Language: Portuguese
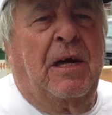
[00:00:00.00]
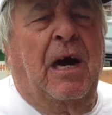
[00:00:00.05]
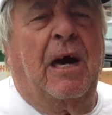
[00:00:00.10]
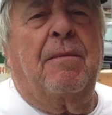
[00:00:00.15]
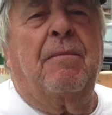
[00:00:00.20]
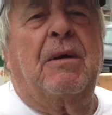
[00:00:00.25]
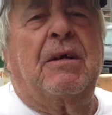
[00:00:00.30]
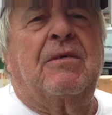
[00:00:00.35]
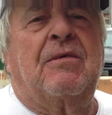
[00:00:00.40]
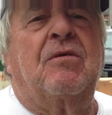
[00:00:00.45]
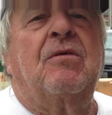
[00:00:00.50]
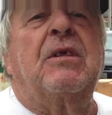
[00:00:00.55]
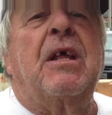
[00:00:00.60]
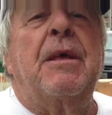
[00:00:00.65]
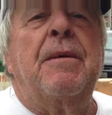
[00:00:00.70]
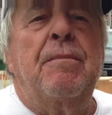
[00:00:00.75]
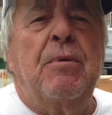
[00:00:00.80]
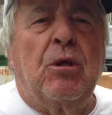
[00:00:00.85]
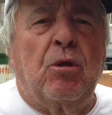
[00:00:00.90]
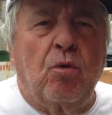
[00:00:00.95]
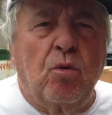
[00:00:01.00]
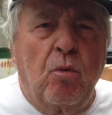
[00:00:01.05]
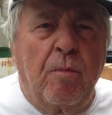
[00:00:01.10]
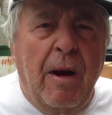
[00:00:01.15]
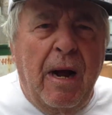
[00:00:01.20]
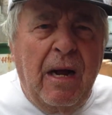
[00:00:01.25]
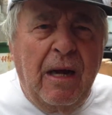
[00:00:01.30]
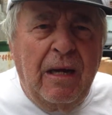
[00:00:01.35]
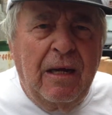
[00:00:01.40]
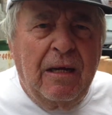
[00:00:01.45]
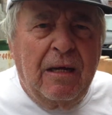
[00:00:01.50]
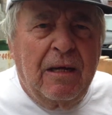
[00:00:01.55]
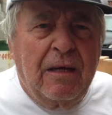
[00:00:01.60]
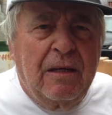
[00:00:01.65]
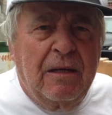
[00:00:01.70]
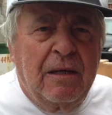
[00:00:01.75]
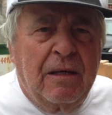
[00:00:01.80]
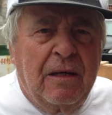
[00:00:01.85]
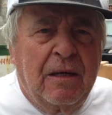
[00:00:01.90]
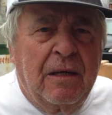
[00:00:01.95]
Armação da Imbituba,
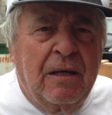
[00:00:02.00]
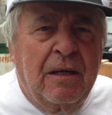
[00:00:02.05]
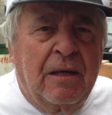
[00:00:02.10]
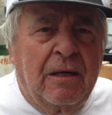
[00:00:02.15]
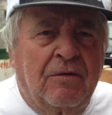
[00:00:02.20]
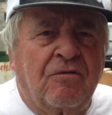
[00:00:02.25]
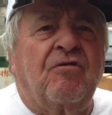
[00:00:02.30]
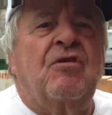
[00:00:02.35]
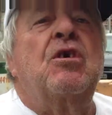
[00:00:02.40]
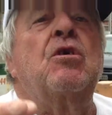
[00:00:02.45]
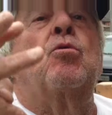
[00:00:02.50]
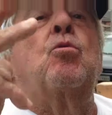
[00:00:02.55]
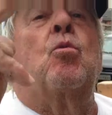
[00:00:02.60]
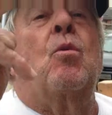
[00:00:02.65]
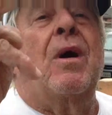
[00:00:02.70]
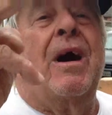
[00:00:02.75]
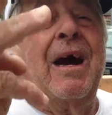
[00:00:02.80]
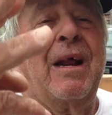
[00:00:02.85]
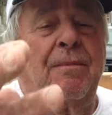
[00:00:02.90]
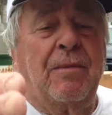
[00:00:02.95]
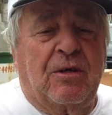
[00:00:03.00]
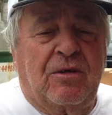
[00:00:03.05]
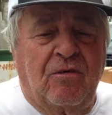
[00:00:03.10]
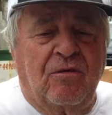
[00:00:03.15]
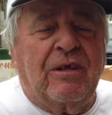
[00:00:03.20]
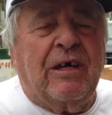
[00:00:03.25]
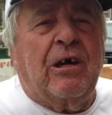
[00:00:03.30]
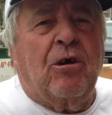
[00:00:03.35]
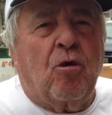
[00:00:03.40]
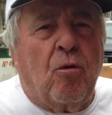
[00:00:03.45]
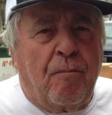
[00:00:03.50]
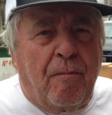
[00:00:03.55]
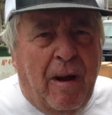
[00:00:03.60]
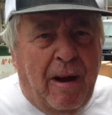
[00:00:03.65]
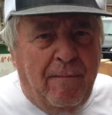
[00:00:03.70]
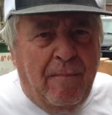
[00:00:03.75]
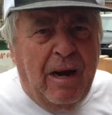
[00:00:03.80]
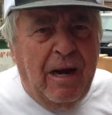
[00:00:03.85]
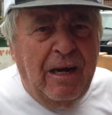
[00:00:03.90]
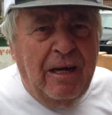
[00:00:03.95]
cinco. Armação da
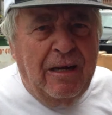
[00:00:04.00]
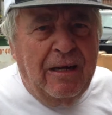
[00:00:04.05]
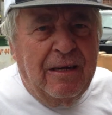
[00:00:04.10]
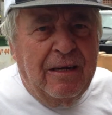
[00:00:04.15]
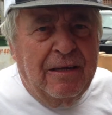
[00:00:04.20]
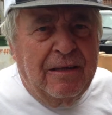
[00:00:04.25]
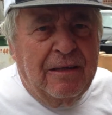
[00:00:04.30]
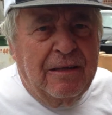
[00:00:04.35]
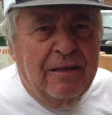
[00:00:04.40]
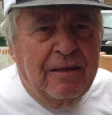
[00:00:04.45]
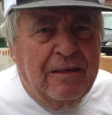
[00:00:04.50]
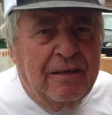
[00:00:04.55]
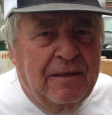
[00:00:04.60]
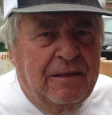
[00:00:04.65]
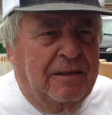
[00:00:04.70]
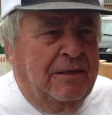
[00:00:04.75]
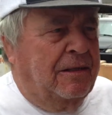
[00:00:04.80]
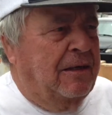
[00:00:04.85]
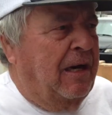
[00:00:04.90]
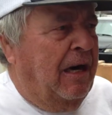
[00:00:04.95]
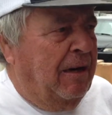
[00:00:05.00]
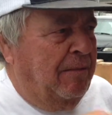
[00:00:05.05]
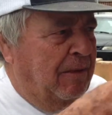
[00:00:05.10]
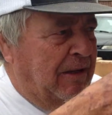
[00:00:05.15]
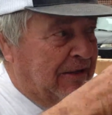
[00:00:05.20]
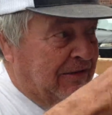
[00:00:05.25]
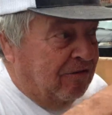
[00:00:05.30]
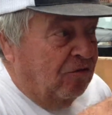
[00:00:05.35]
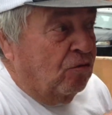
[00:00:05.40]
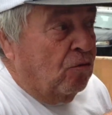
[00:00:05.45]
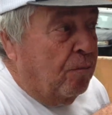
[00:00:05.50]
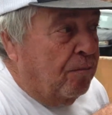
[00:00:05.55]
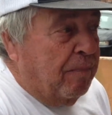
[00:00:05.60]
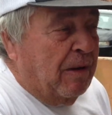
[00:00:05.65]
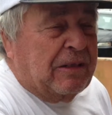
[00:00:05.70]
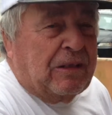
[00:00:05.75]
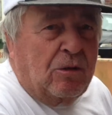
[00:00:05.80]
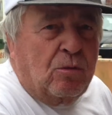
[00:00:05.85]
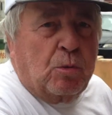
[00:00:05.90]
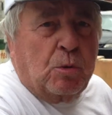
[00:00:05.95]
Garopaba, armação do
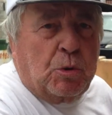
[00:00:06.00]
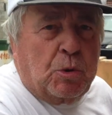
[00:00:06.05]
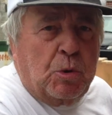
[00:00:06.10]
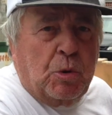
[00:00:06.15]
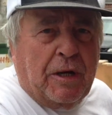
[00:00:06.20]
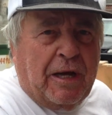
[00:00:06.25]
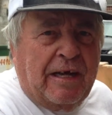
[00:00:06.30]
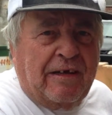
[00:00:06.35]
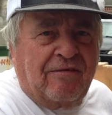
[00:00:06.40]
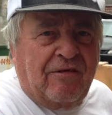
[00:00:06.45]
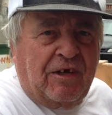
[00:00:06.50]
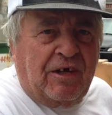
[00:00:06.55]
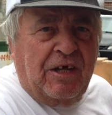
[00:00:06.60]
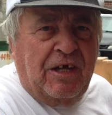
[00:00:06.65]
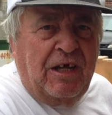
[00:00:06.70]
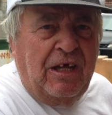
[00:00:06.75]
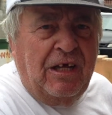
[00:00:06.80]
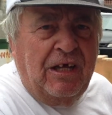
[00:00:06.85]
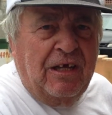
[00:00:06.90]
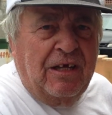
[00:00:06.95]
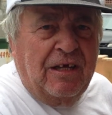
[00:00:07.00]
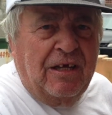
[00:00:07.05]
Pântano do Sul, que é essa aqui.